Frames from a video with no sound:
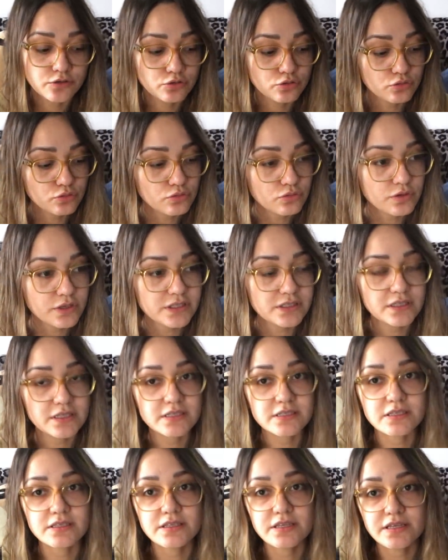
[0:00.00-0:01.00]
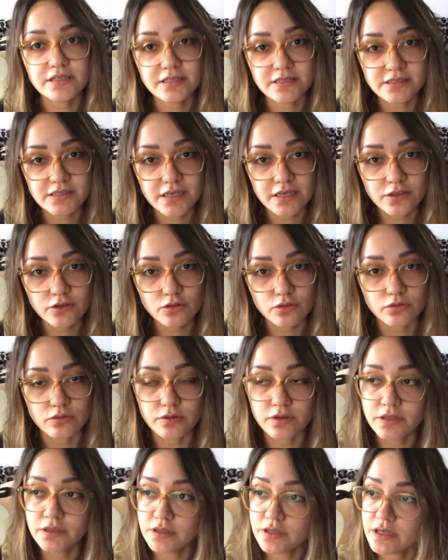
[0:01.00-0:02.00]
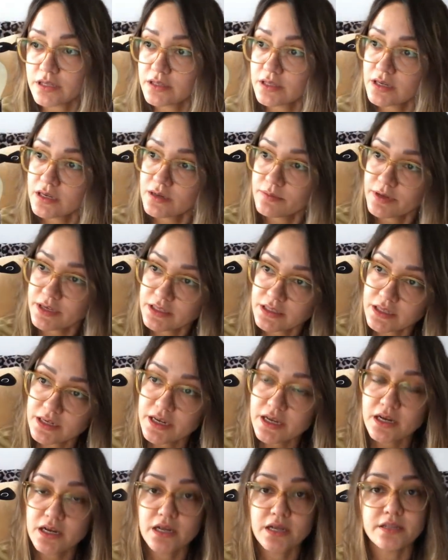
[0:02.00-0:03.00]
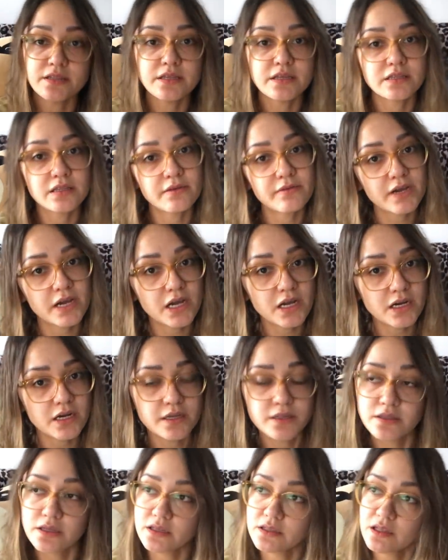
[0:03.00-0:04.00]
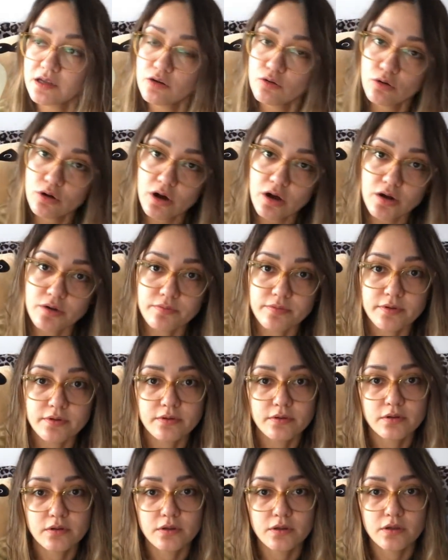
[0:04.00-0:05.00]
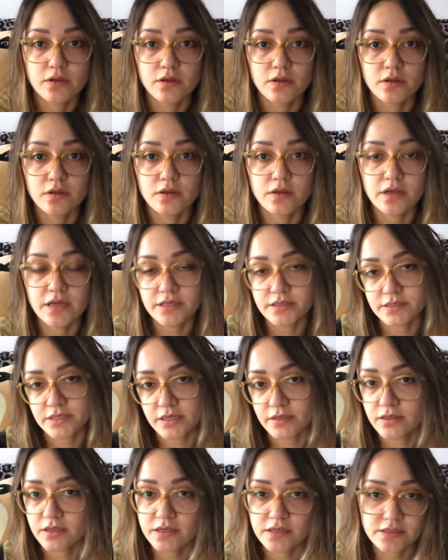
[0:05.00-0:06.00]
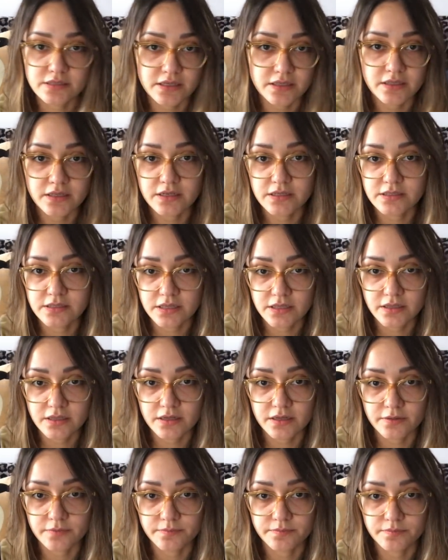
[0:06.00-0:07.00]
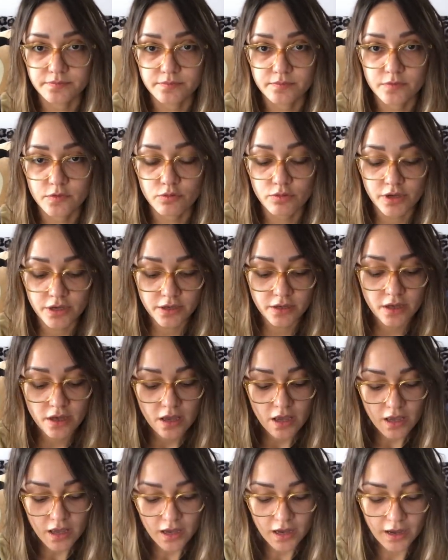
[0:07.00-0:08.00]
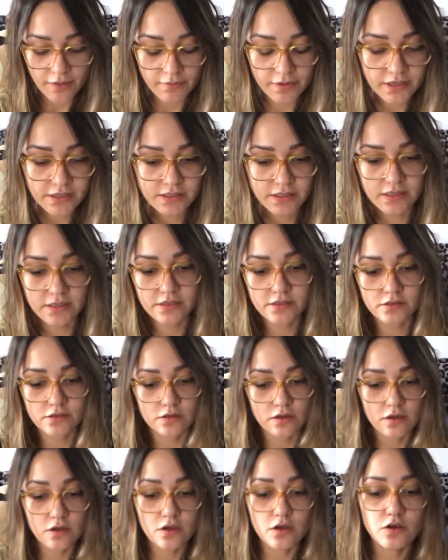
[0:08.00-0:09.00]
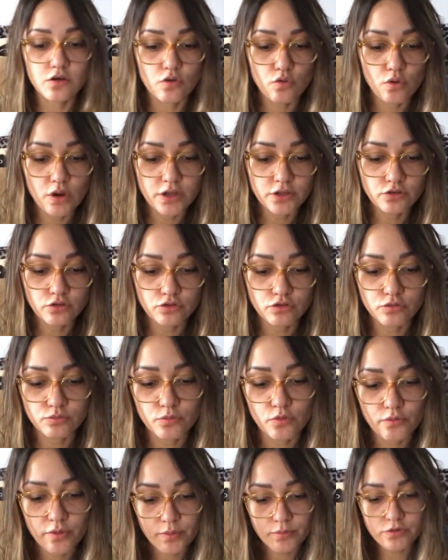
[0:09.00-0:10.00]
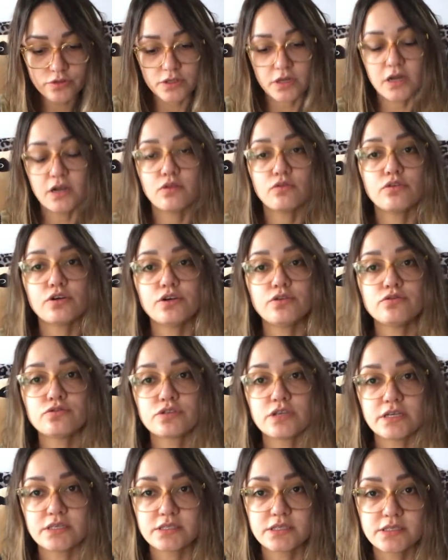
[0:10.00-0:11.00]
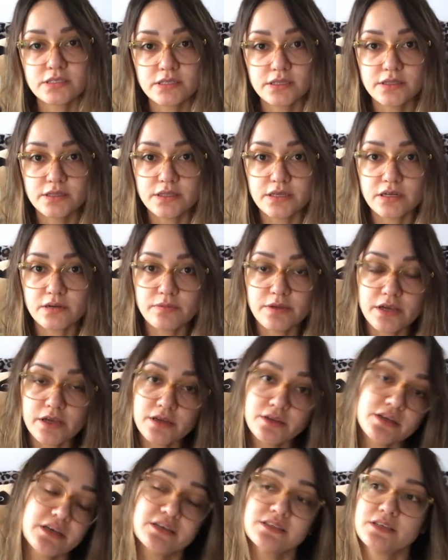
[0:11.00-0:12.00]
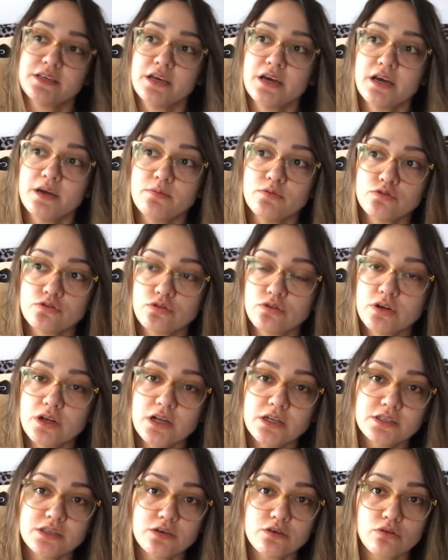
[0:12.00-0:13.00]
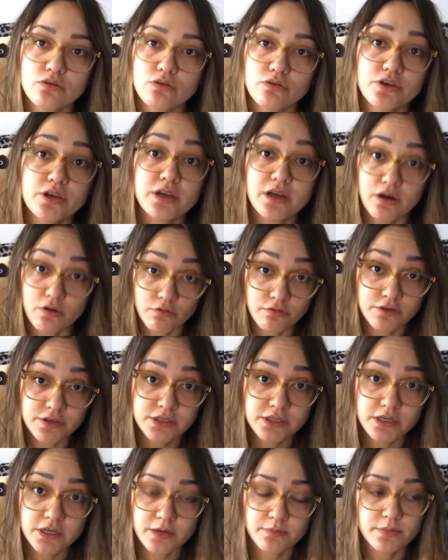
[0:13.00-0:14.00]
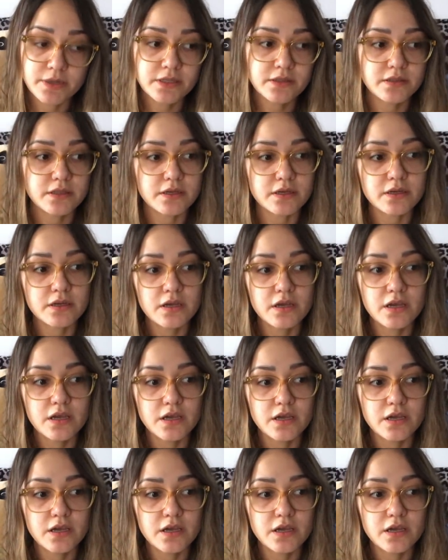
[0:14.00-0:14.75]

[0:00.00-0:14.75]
Tú que estás en dieta seto, en dieta vegetariana, en dieta vegana, en dieta low carb, etcétera, etcétera, etcétera. ¿Ok? A veces, cuando nos movemos a algo que nos hace sentir bien, ya sea emocional, psicológica o físicamente,